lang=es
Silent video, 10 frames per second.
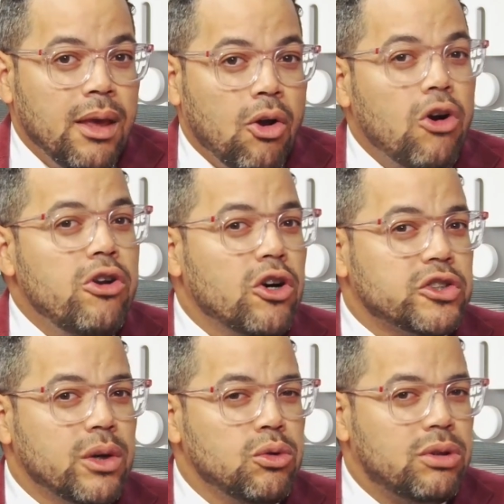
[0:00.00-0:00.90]

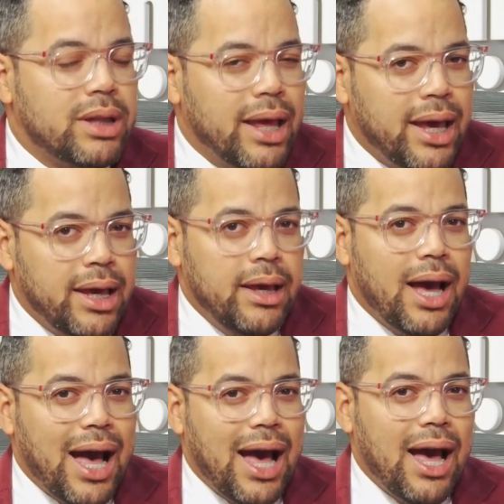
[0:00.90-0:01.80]
¿Conoce usted
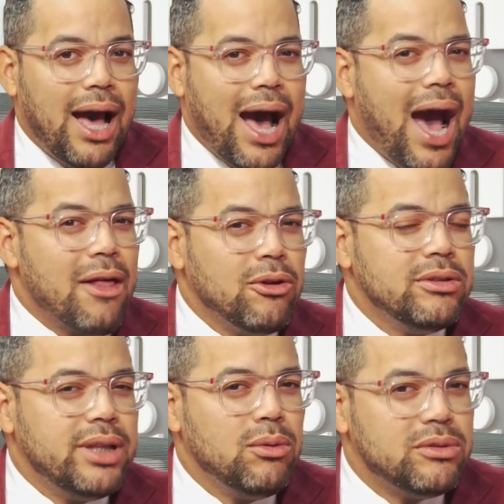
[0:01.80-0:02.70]
a
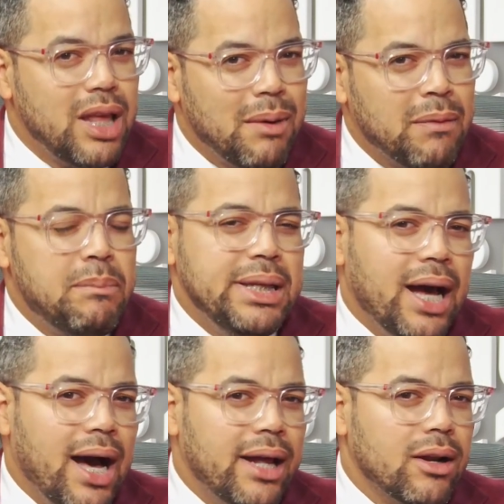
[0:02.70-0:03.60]
dónde usted va a
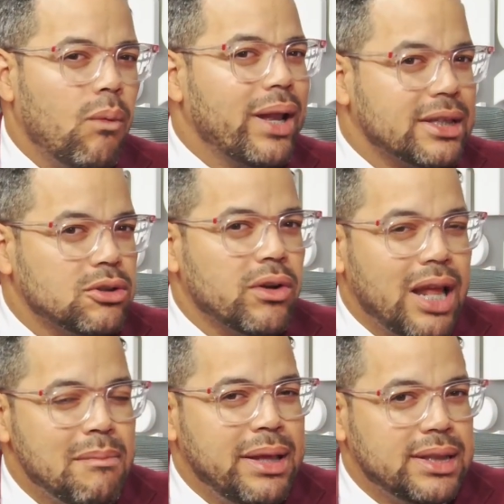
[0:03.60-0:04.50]
aspirar, cuáles son
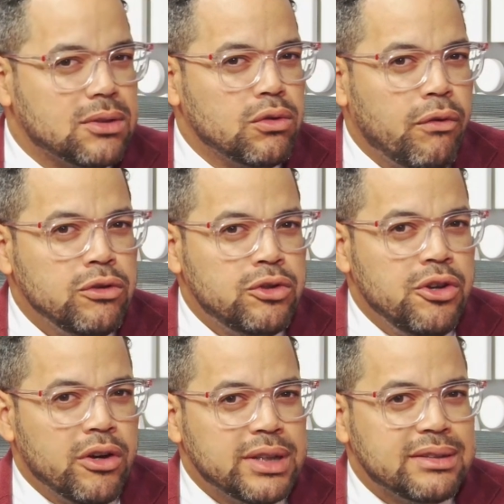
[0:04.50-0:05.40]
realmente sus
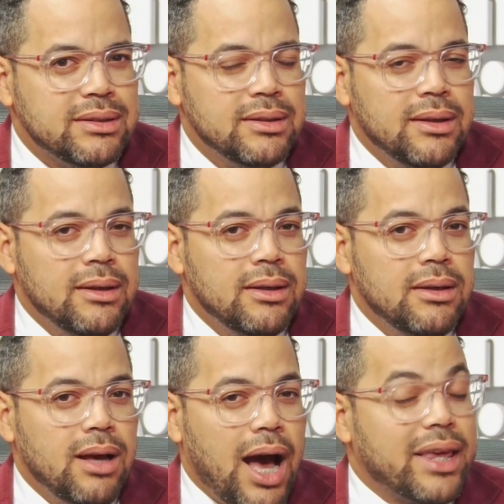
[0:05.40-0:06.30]
funciones,
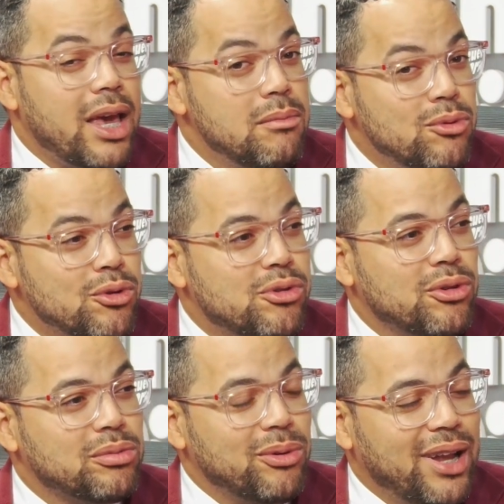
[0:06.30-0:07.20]
aquí hay
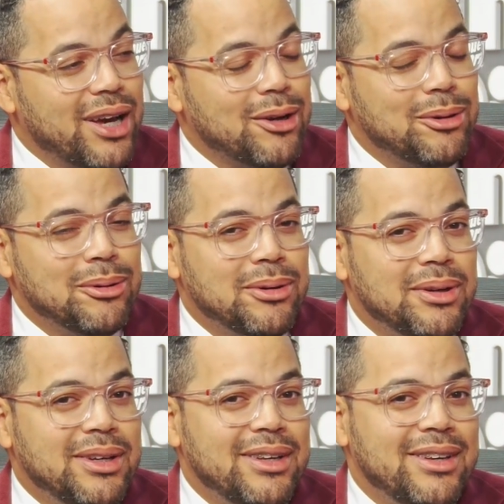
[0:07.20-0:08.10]
muchos, polancos
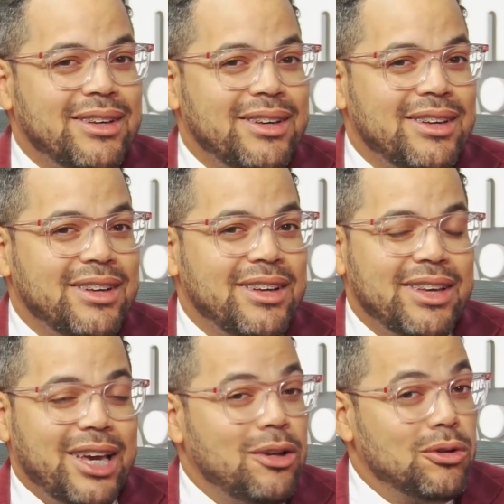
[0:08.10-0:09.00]

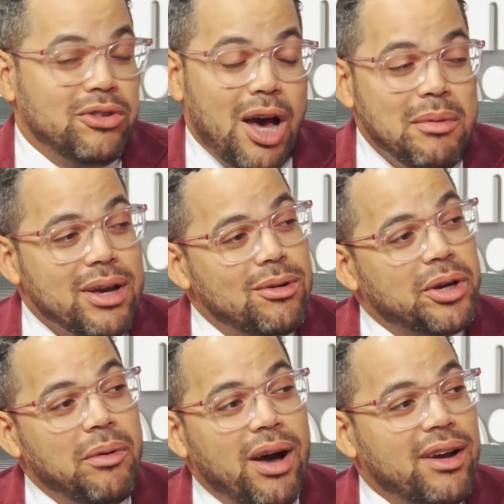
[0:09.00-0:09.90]
que no saben a lo
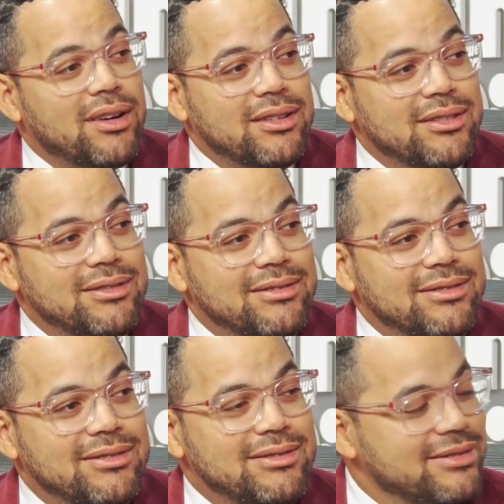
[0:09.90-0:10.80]
que van.
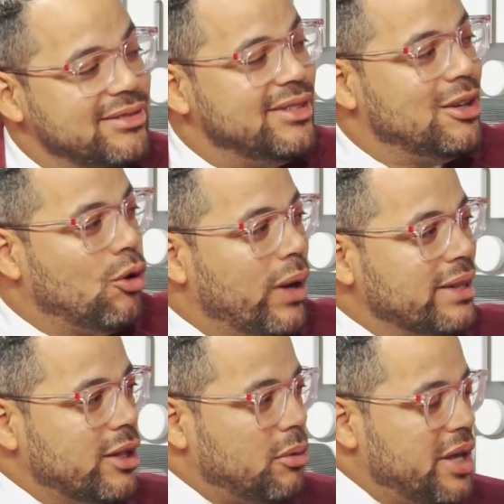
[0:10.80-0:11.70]
Cuéntenos,